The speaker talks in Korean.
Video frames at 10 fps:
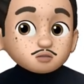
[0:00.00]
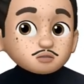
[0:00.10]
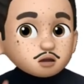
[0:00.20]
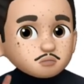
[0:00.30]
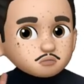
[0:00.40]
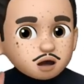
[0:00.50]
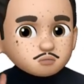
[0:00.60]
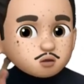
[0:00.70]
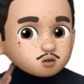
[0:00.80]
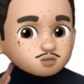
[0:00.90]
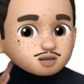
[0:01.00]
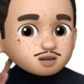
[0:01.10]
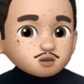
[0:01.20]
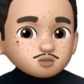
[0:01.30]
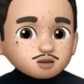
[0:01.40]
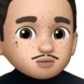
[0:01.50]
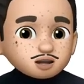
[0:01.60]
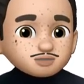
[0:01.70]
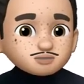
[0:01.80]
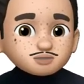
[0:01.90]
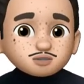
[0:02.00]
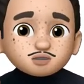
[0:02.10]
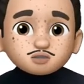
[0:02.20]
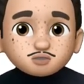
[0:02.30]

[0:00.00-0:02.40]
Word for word: 그러니까 밥 먹었니? 어떻게 말하죠?